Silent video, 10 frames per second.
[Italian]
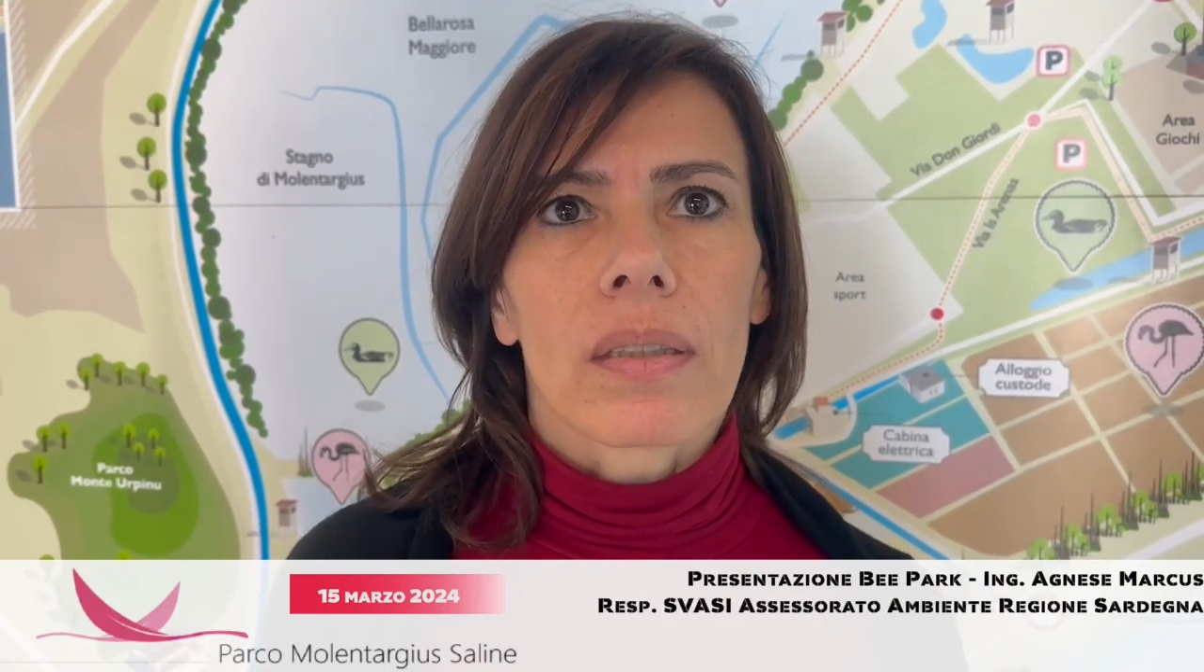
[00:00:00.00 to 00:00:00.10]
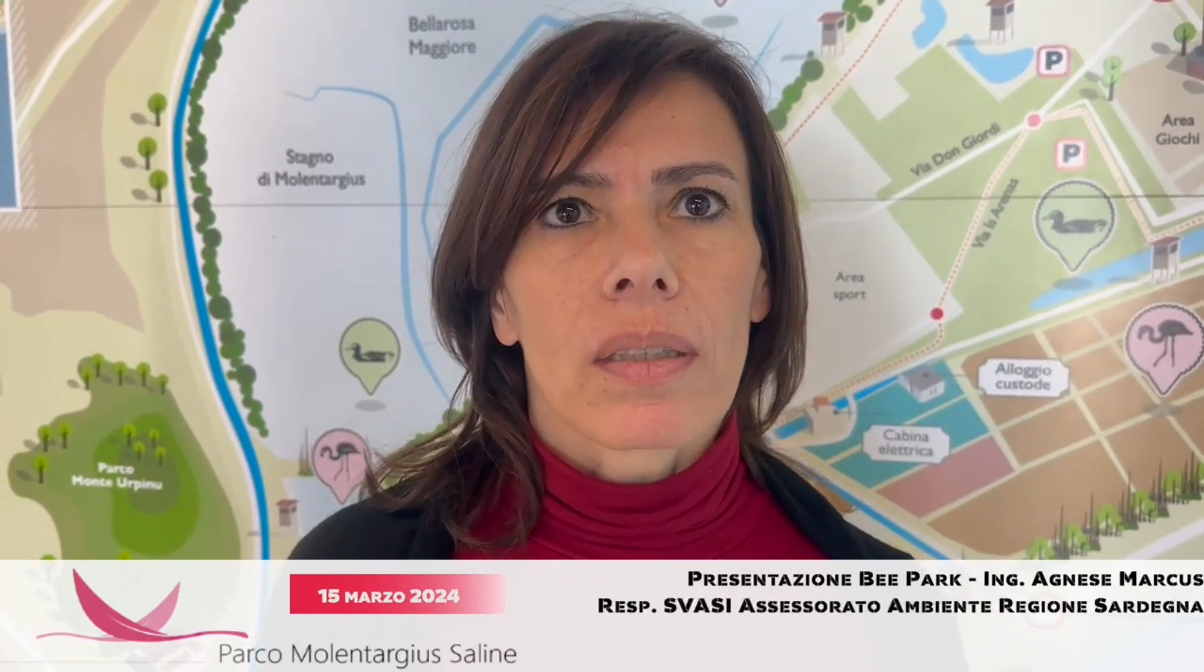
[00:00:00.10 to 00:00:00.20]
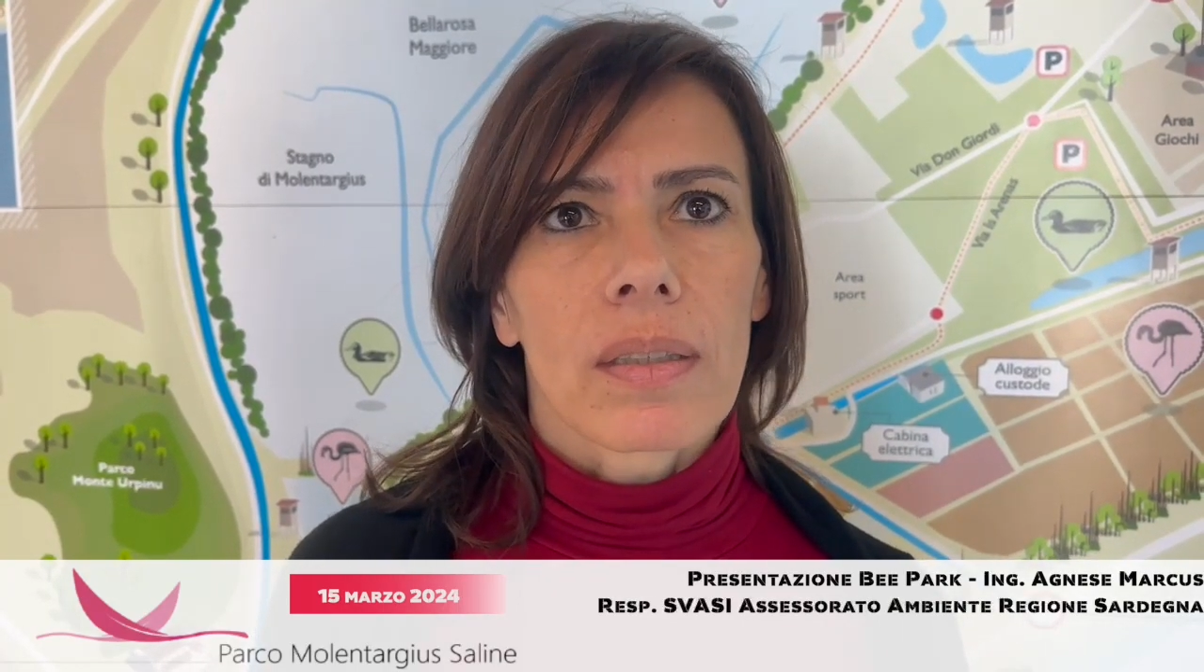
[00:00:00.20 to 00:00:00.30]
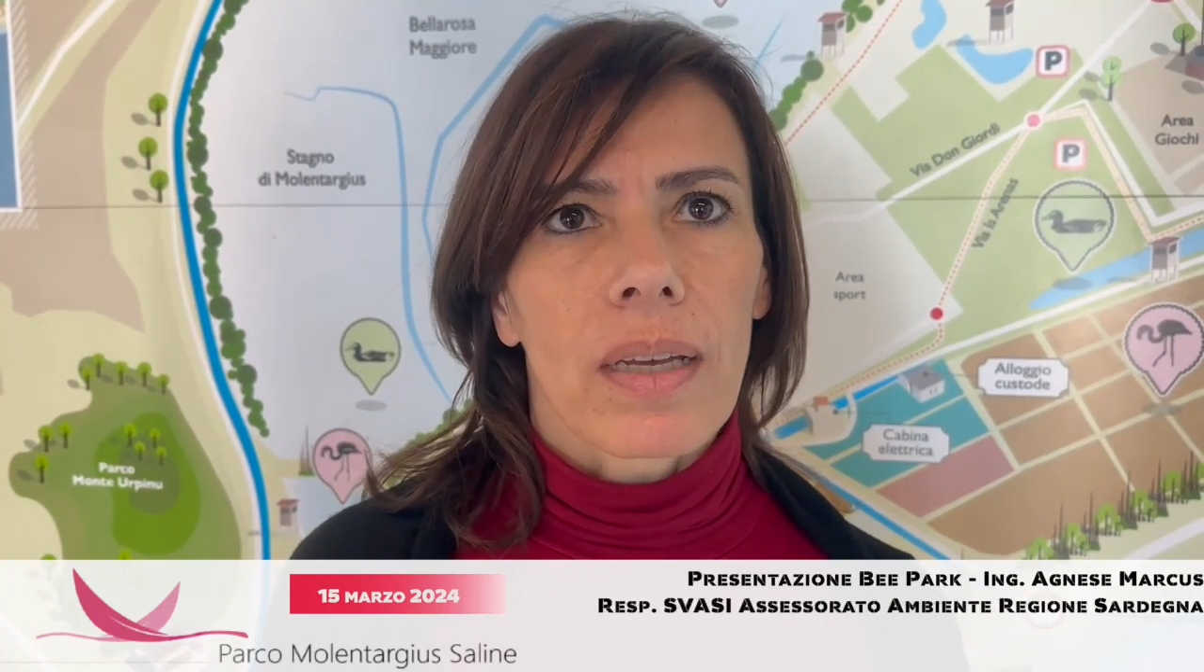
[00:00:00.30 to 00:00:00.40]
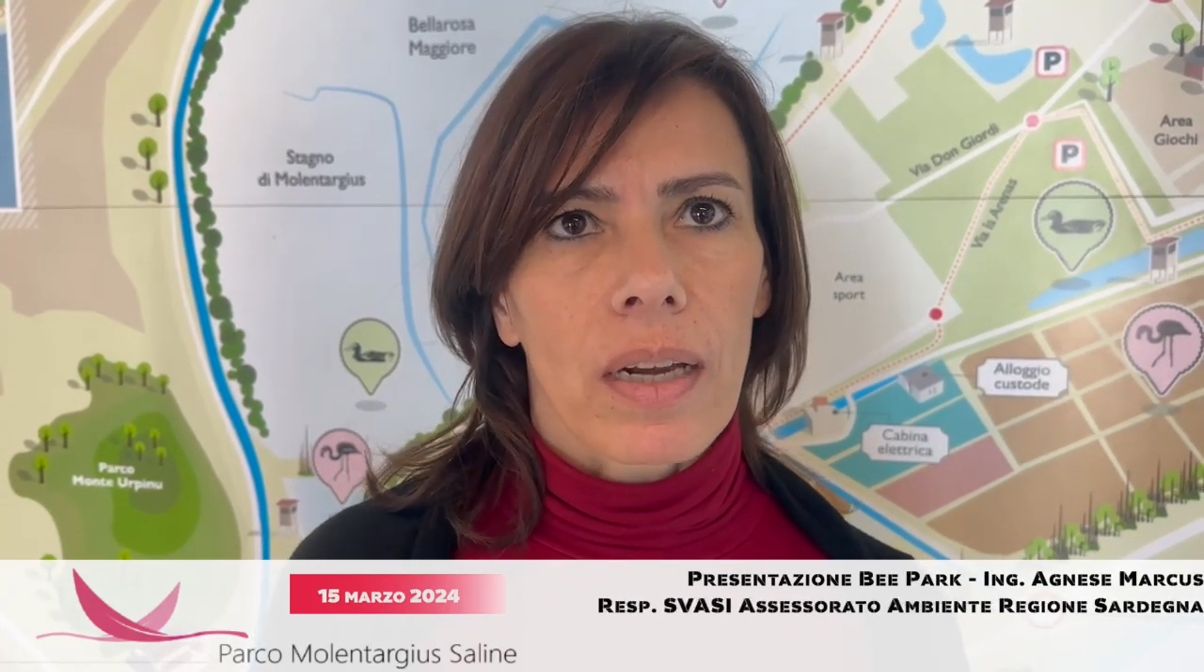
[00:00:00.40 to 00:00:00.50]

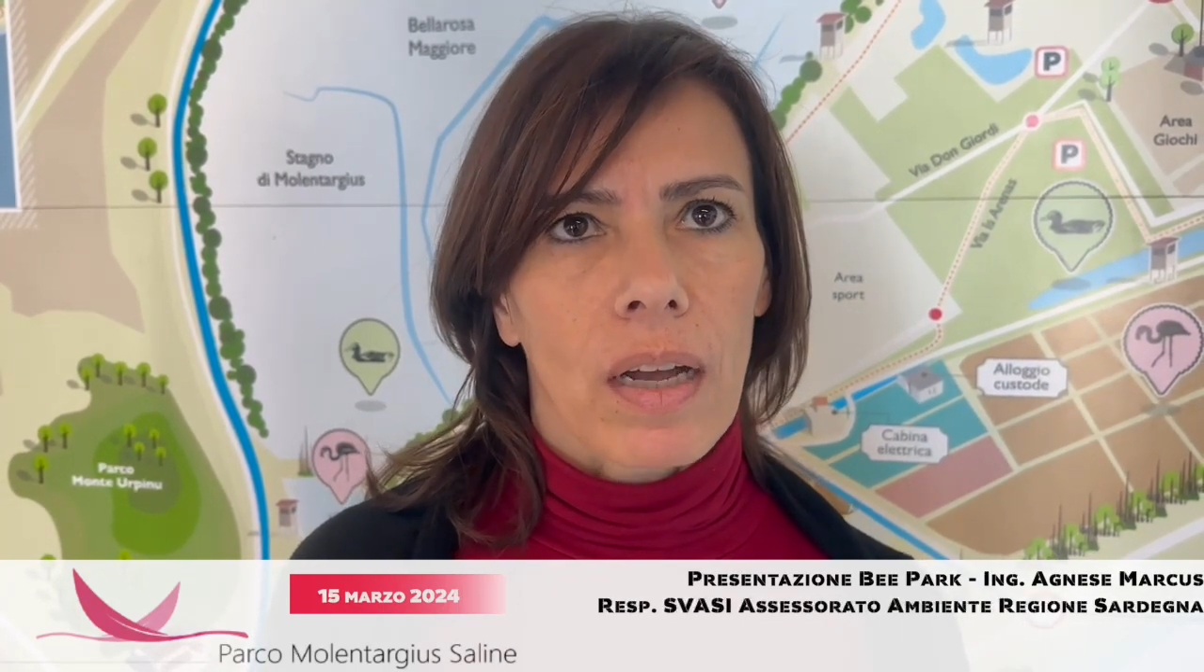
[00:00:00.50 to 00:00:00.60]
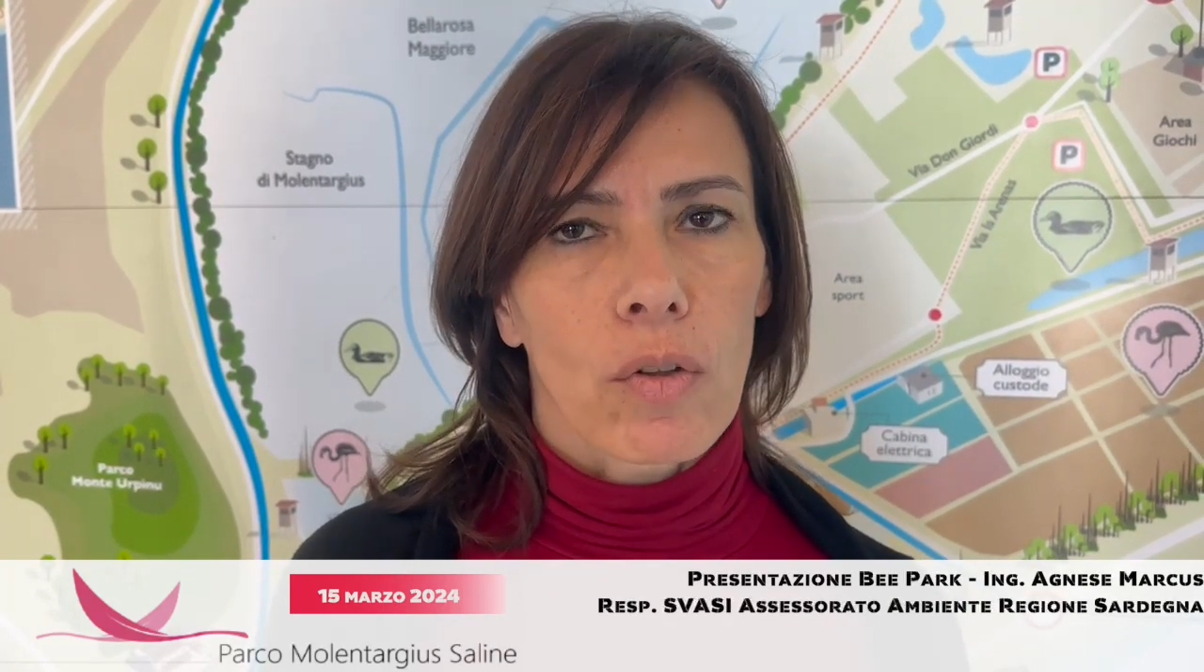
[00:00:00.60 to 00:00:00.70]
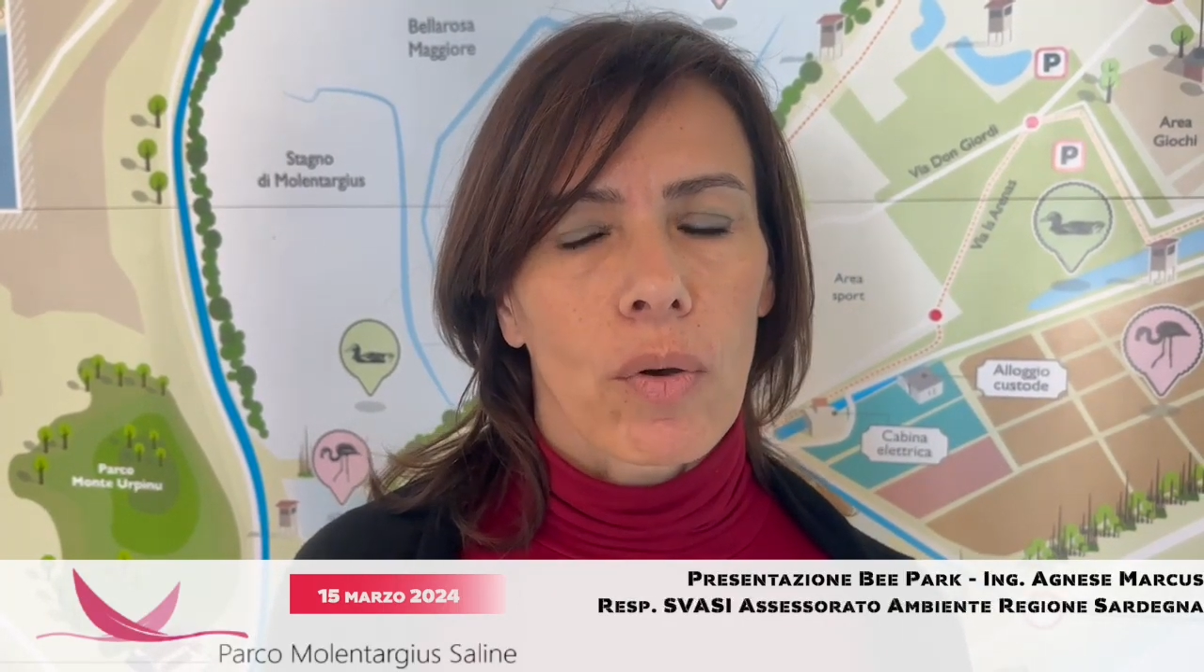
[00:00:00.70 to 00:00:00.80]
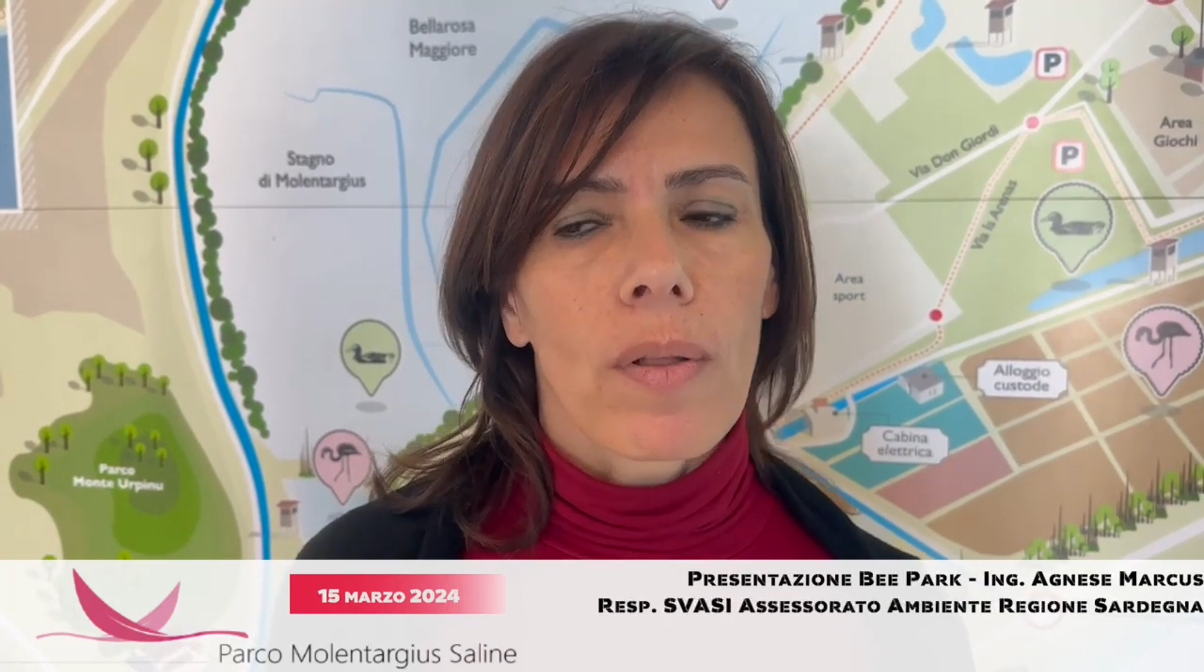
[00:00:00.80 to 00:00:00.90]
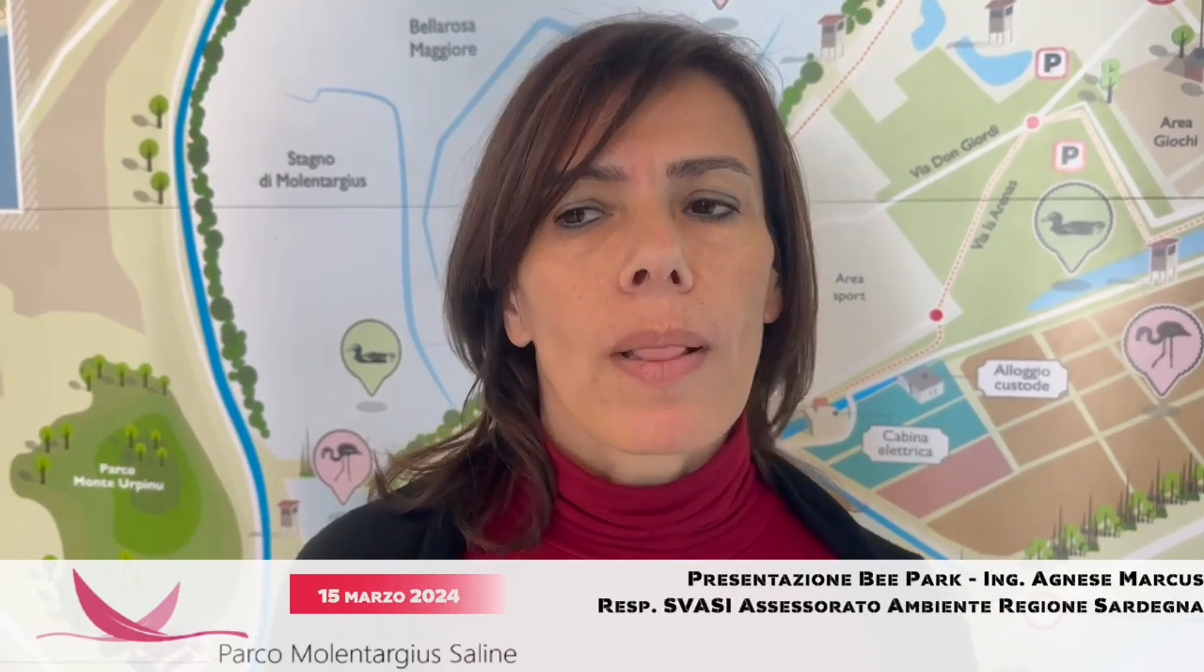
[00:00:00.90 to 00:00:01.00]
eh,
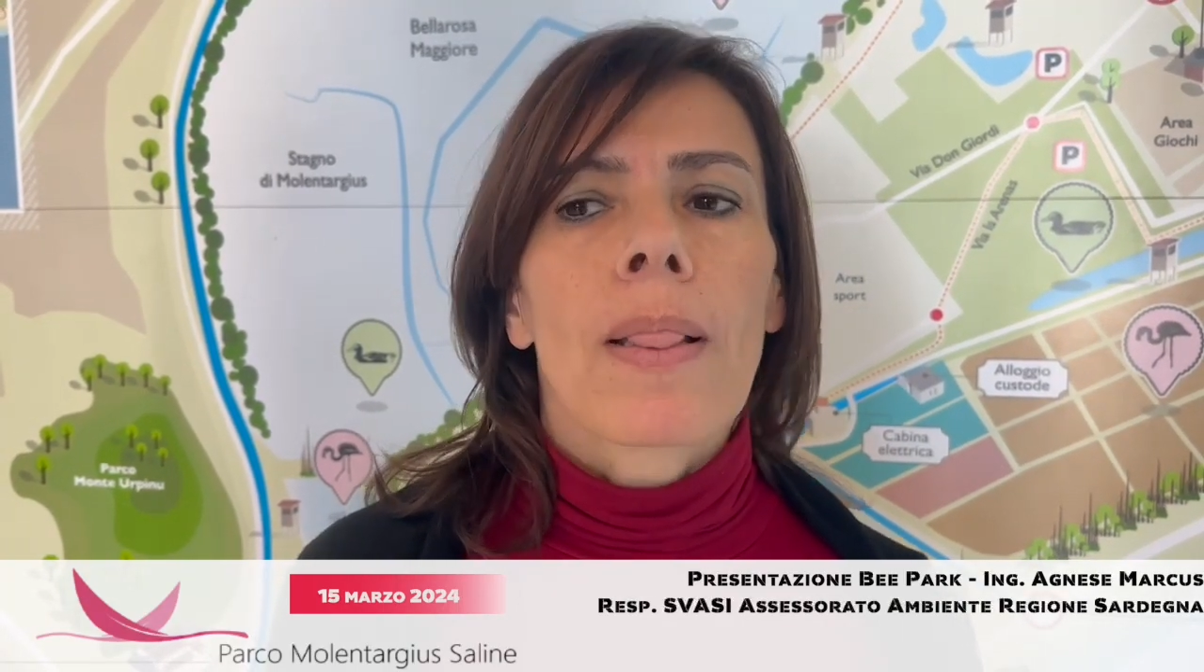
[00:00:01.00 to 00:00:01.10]
degrado.